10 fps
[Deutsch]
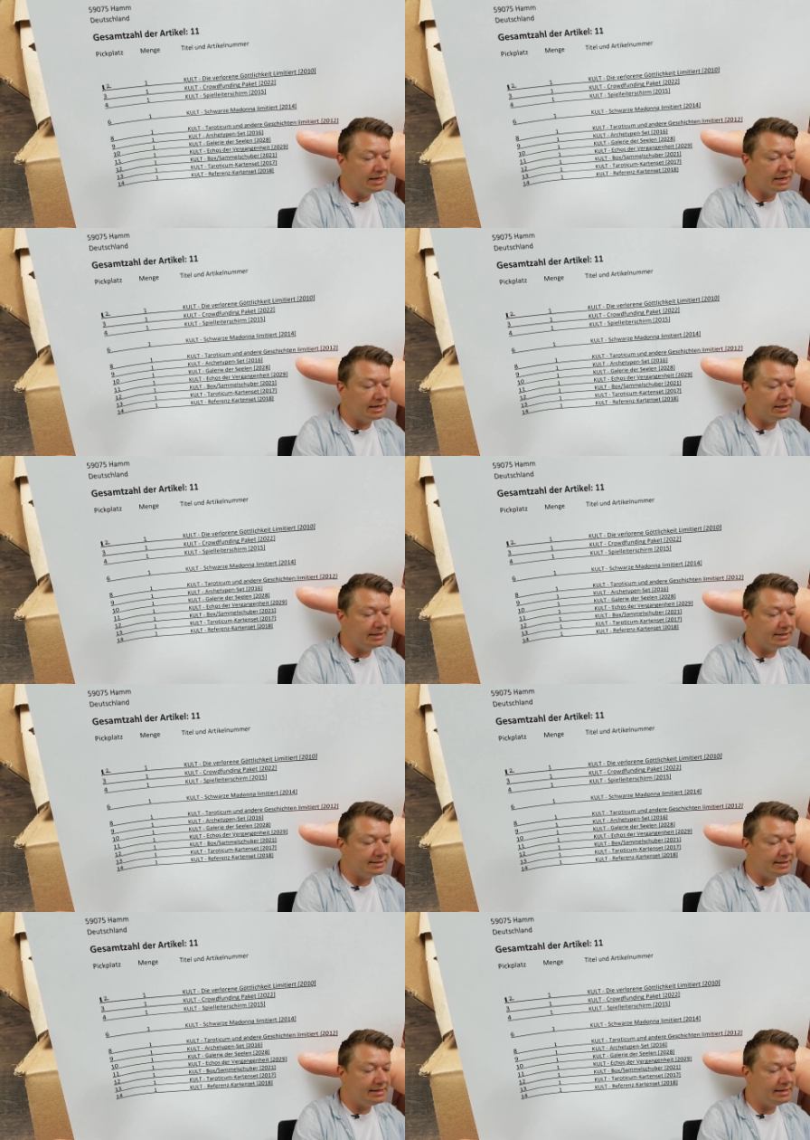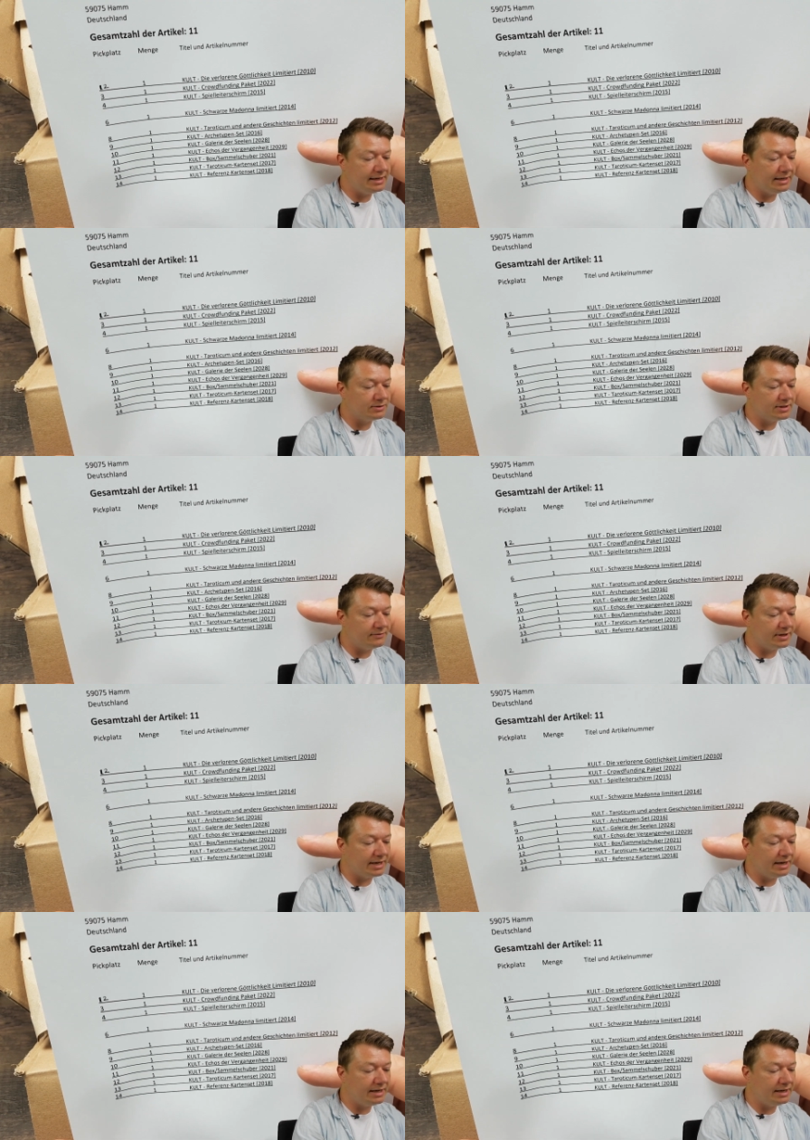Galerie der Seelen, Echos der
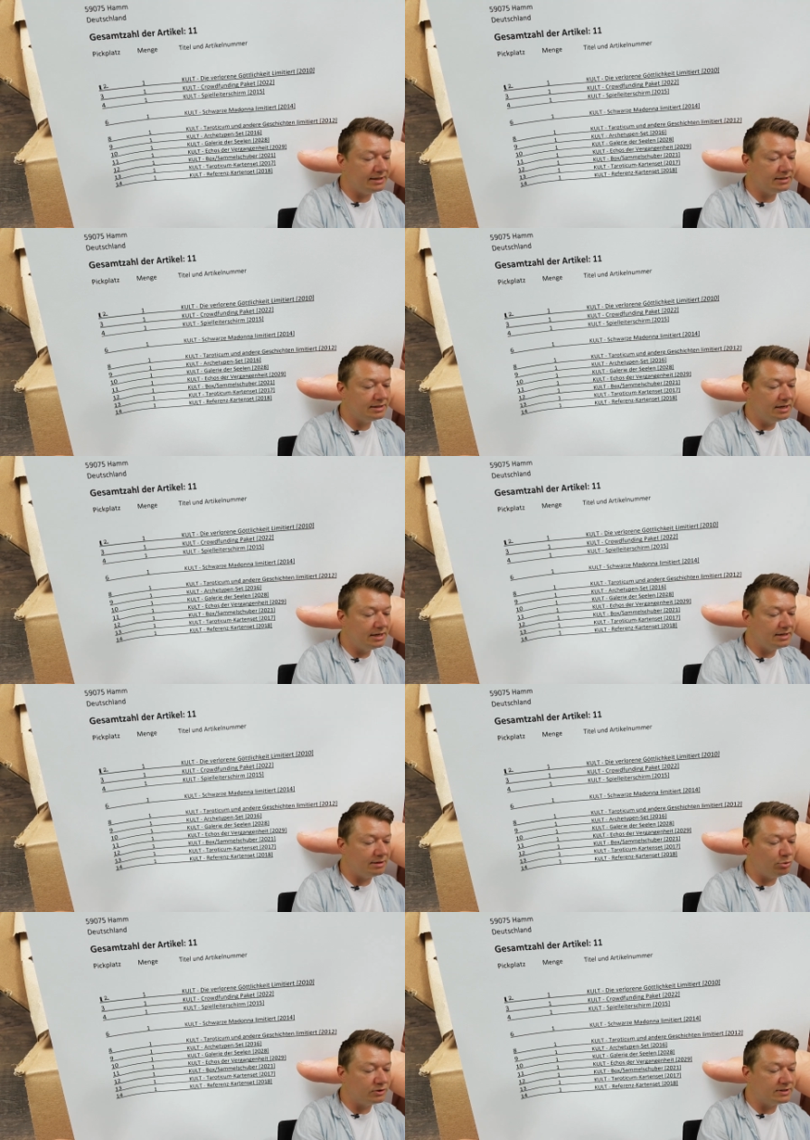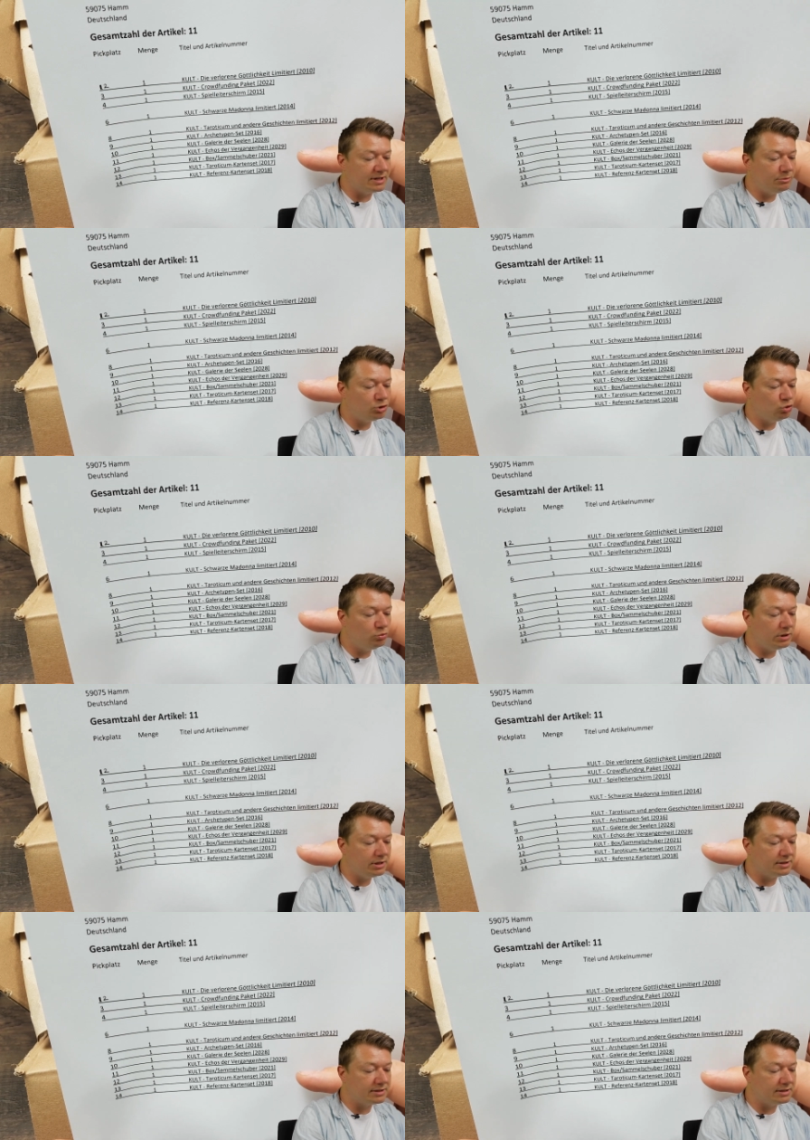Vergangenheit, der Box
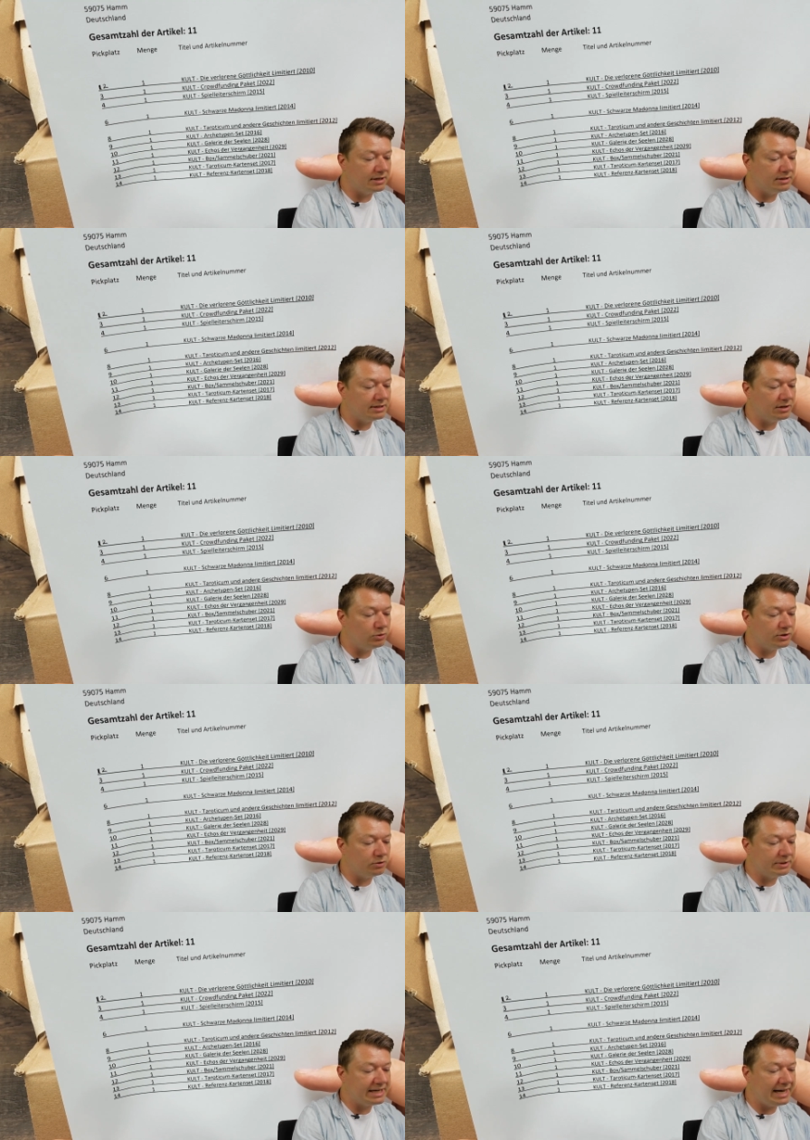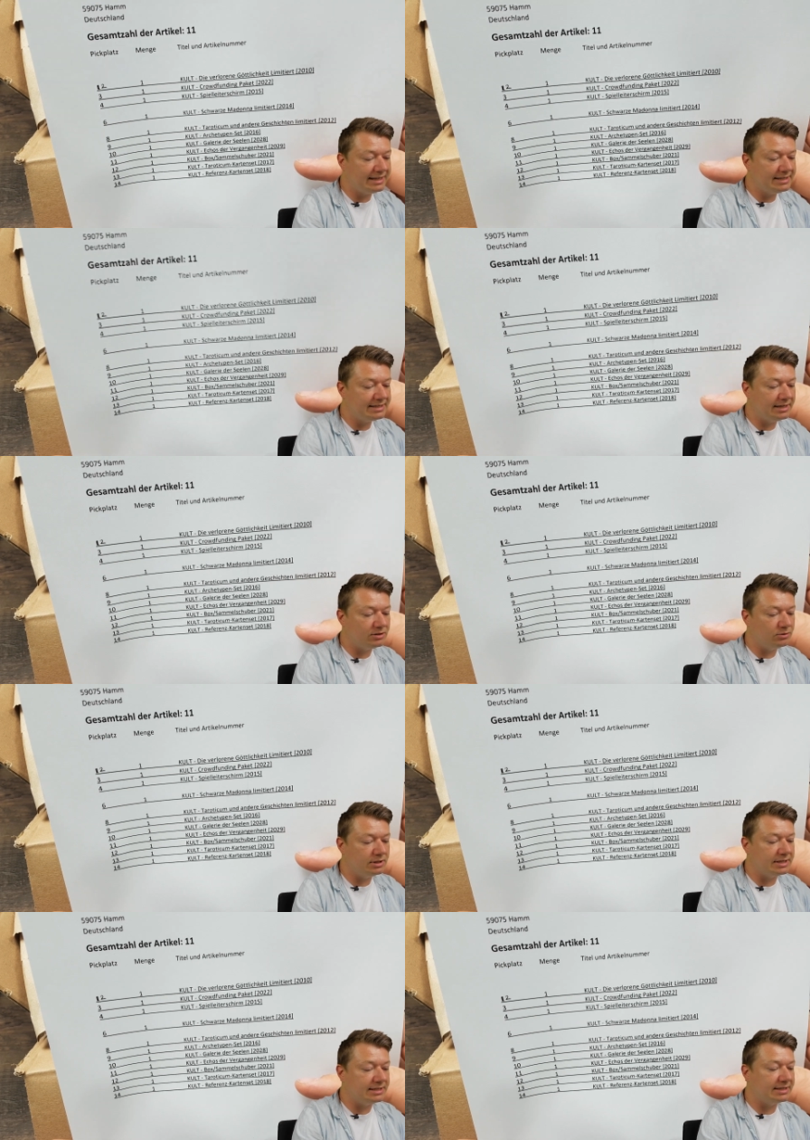Sammelschuber, das Tarotikum Kartenset
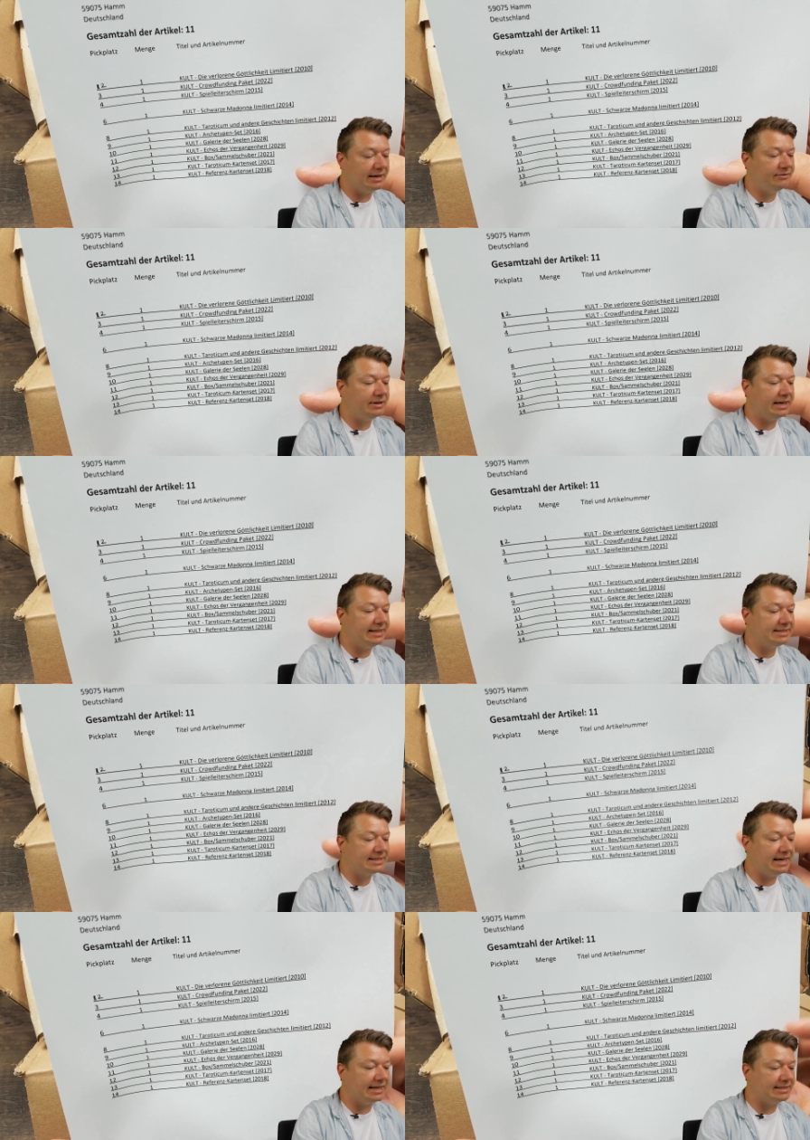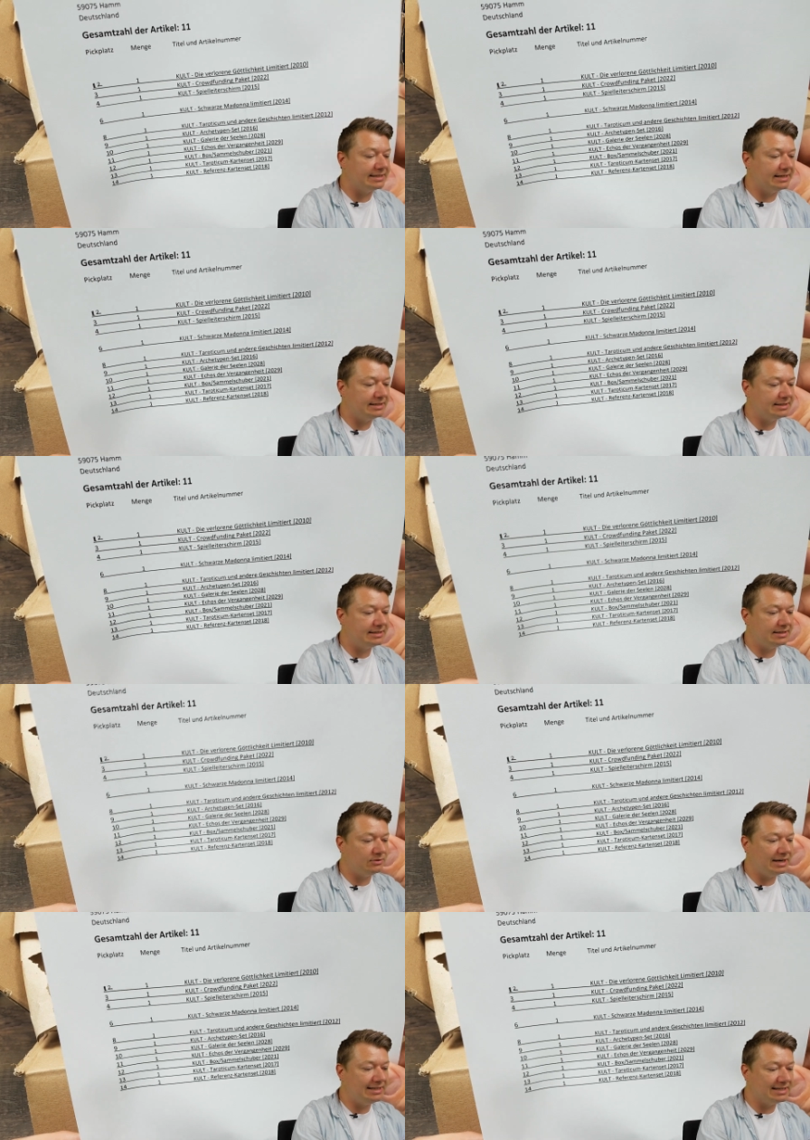und das Referenzkartenset. Das ist
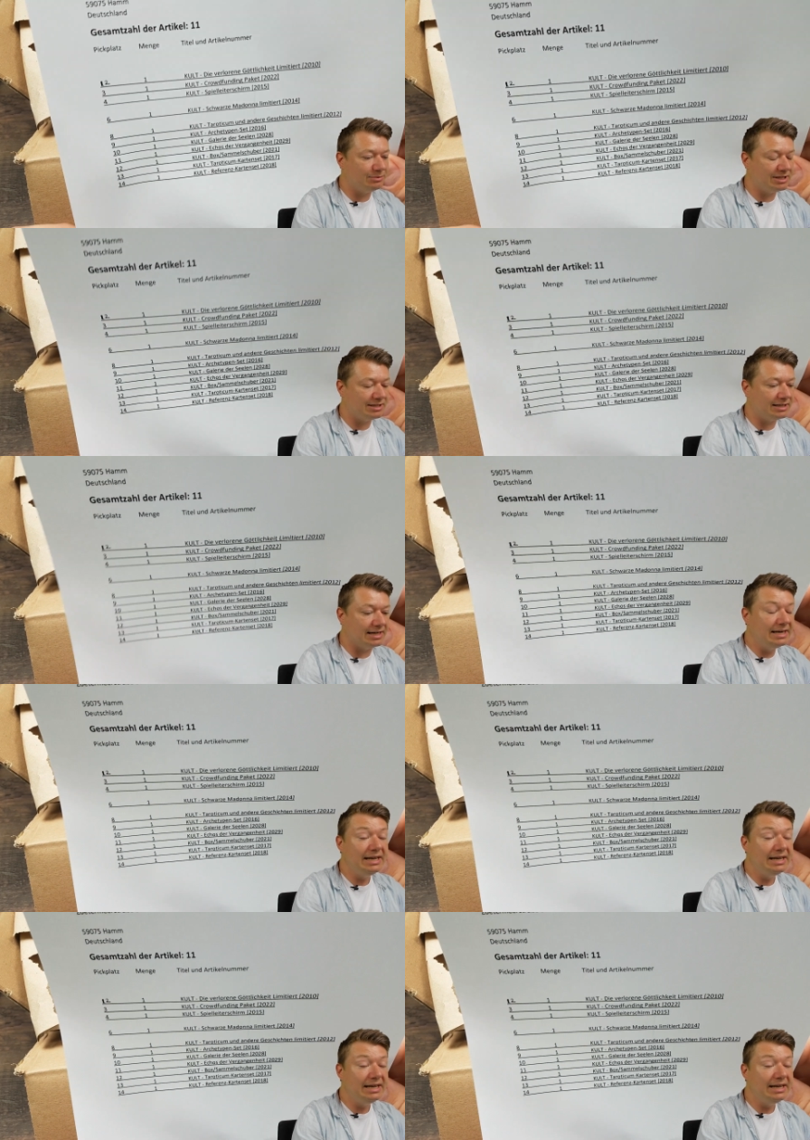also alles jetzt mit da drin.